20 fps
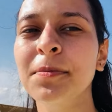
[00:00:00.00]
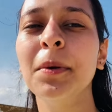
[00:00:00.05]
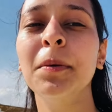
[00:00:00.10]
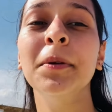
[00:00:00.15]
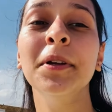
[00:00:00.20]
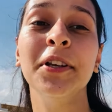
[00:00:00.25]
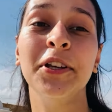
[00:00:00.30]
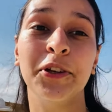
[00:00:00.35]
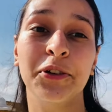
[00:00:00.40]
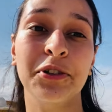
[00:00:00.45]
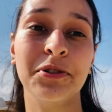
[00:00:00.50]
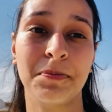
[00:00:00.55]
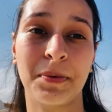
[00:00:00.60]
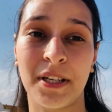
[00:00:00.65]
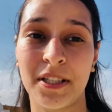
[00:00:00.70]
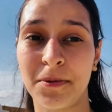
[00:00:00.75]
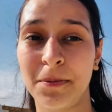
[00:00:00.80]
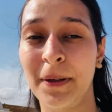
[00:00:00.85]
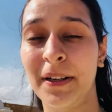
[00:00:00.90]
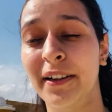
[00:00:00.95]
में भी न्यू
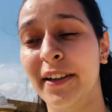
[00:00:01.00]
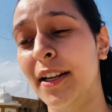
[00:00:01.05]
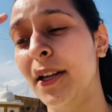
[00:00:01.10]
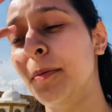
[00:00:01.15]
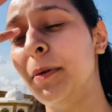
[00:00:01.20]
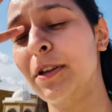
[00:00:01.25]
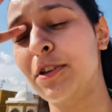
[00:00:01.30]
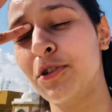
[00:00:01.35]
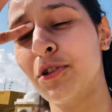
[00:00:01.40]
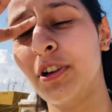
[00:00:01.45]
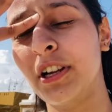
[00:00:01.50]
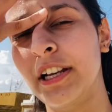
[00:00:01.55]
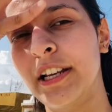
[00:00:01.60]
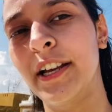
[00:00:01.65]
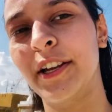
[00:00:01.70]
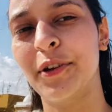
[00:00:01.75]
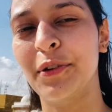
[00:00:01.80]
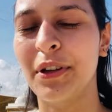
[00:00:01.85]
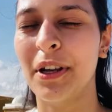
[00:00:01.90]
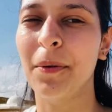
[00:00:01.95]
स्पेस बन रही है बच्चों के लिए
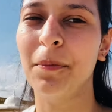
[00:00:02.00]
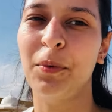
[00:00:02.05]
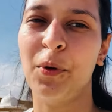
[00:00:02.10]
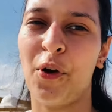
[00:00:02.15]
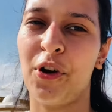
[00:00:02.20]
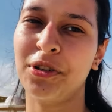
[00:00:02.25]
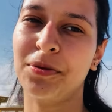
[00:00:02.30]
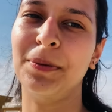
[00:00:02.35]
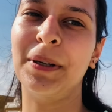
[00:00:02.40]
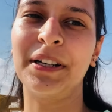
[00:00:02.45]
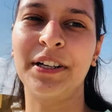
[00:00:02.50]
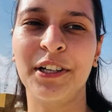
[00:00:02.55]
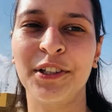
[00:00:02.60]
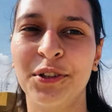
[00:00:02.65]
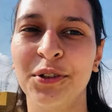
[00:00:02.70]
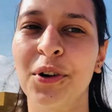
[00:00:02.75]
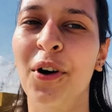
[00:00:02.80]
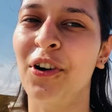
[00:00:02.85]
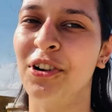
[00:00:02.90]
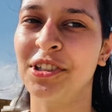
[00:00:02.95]
क्योंकि अब ब्लॉग्स बन रहे
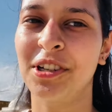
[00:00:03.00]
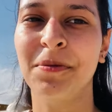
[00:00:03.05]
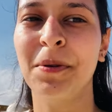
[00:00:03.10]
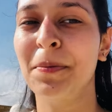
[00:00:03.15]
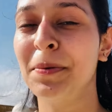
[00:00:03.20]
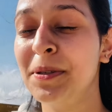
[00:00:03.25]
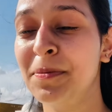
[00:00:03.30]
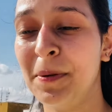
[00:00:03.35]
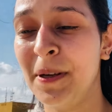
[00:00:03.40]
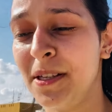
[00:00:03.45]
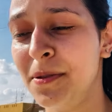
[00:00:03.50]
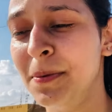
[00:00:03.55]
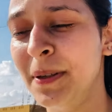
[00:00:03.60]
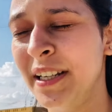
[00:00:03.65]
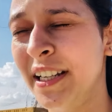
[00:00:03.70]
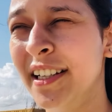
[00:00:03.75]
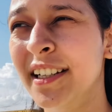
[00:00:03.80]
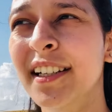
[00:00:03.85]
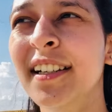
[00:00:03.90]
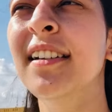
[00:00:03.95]
तो हॉस्टल में भी स्पेस
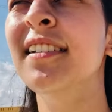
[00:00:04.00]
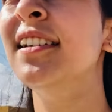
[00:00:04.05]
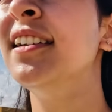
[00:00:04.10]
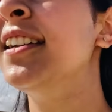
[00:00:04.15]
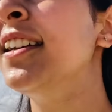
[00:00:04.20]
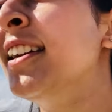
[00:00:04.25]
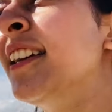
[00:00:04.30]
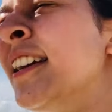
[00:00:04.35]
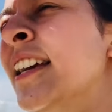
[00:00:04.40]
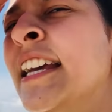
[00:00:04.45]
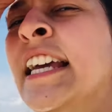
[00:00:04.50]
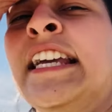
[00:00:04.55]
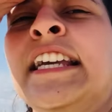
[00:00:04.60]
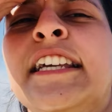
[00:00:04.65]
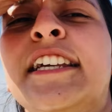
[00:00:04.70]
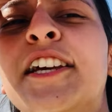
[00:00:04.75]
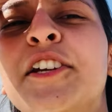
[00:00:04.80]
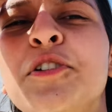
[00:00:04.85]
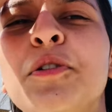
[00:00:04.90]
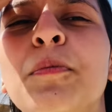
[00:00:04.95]
बनेगी
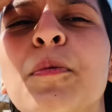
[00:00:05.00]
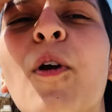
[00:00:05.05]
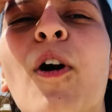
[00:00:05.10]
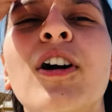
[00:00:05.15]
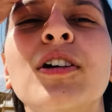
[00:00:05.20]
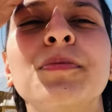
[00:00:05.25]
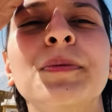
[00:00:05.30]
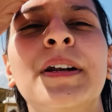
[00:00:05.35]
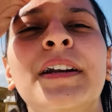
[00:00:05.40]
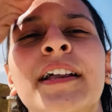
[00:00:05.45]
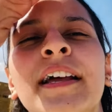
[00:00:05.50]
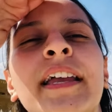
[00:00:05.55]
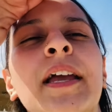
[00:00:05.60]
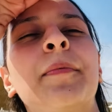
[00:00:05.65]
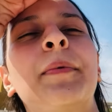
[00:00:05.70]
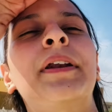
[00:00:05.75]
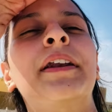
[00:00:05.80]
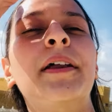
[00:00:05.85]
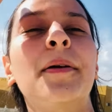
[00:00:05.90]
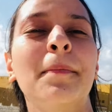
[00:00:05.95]
ये जो ब्लॉग्स बन रहा है ये
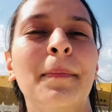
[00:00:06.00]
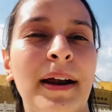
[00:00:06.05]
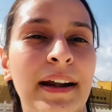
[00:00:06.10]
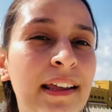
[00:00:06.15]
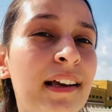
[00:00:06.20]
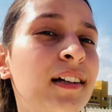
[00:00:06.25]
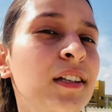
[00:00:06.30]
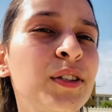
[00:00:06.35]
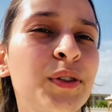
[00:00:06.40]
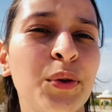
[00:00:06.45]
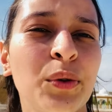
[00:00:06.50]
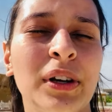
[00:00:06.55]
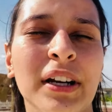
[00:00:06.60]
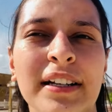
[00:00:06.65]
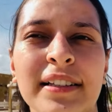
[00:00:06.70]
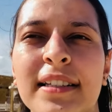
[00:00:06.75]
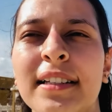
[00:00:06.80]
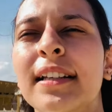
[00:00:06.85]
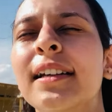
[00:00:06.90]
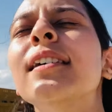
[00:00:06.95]
बन रहा है मेडिकल
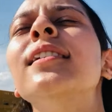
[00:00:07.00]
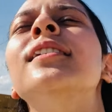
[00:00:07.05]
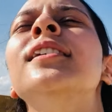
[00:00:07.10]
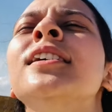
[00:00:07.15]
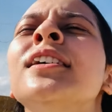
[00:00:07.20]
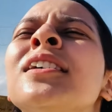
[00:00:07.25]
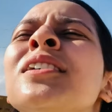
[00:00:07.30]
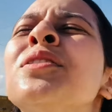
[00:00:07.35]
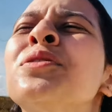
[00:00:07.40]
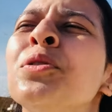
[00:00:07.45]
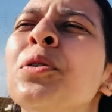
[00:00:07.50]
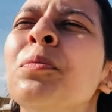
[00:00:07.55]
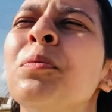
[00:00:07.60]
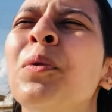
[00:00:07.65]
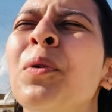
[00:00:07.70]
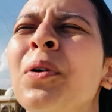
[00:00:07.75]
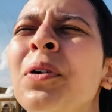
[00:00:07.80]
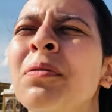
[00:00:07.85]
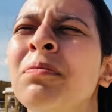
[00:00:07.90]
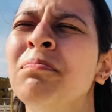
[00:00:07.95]
स्टूडेंट्स के लिए सो
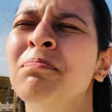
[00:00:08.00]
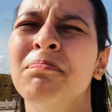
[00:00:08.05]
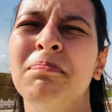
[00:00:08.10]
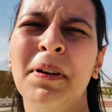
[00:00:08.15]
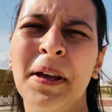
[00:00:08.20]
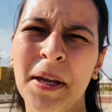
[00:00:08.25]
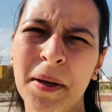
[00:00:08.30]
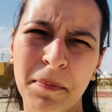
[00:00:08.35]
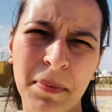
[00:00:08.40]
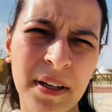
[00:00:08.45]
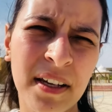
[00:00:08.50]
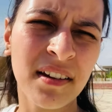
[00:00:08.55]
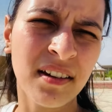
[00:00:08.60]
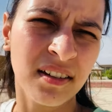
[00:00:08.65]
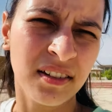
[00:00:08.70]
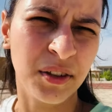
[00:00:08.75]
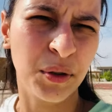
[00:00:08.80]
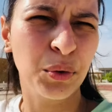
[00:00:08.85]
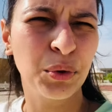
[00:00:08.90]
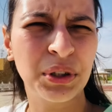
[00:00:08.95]
मो मे बी
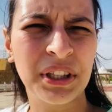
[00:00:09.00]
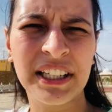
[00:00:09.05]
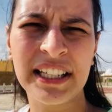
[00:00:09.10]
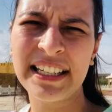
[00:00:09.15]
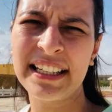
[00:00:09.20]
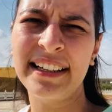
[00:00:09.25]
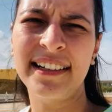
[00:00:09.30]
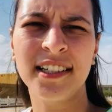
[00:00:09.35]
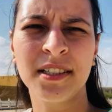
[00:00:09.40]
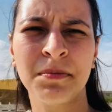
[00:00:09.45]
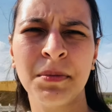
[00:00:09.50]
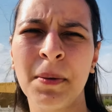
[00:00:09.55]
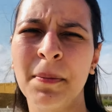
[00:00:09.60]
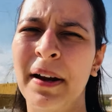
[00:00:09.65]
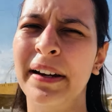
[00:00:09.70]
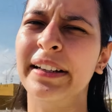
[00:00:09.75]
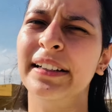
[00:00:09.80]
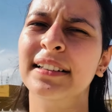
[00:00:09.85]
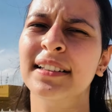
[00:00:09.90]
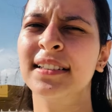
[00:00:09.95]
टू थ्री ईयर्स में
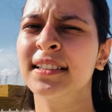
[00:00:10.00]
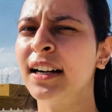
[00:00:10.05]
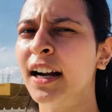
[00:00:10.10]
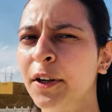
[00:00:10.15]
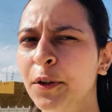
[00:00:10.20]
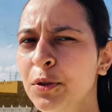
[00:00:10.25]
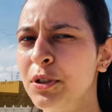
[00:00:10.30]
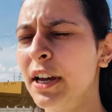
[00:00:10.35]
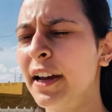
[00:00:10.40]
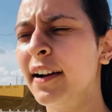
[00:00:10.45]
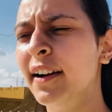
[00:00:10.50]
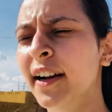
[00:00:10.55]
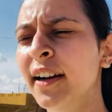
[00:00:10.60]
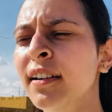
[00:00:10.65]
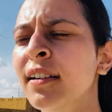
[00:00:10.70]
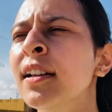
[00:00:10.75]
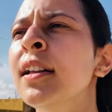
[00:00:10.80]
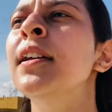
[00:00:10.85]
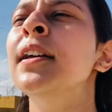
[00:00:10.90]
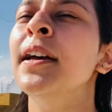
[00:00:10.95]
मेडिकल स्टार्ट हो जाएगा
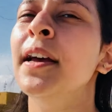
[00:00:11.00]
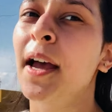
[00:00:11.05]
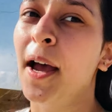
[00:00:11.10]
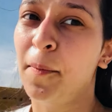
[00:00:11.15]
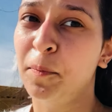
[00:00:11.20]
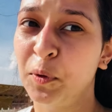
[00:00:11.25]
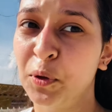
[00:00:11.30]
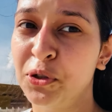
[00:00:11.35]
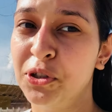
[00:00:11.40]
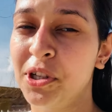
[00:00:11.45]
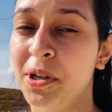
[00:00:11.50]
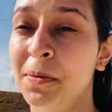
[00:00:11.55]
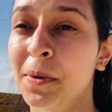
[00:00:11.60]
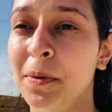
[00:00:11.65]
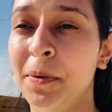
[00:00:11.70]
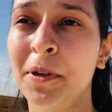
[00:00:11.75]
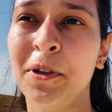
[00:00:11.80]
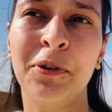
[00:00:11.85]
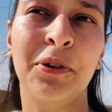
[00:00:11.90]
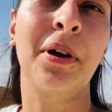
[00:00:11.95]
एम यू में
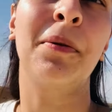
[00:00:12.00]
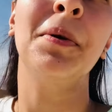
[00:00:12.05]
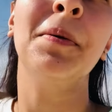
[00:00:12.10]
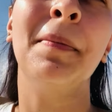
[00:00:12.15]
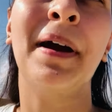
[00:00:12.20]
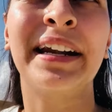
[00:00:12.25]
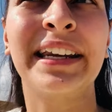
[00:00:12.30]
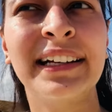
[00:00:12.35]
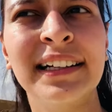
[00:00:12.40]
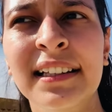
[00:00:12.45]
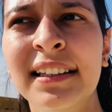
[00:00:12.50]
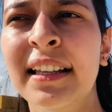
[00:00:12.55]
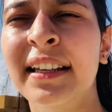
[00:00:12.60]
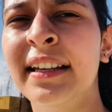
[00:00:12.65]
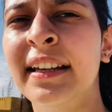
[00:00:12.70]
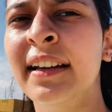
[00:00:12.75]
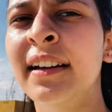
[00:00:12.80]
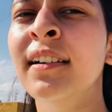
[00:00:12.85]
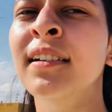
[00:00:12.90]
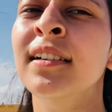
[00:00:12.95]
भी क्योंकि अभी मेडिकल
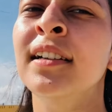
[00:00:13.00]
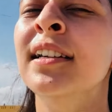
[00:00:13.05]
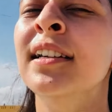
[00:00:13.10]
नहीं है